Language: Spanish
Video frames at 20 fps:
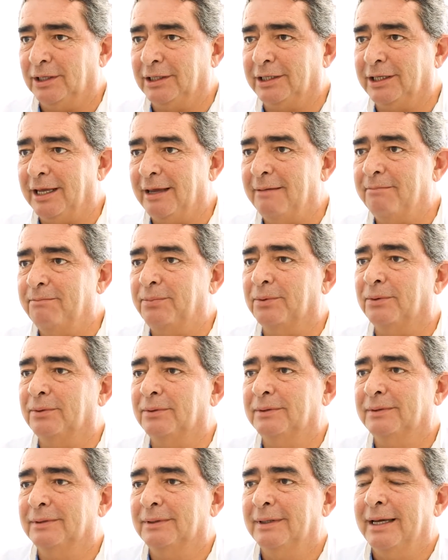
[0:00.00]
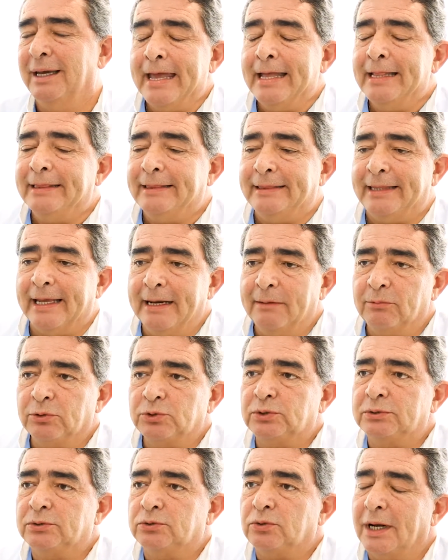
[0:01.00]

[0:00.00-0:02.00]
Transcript: el tiempo. Tenemos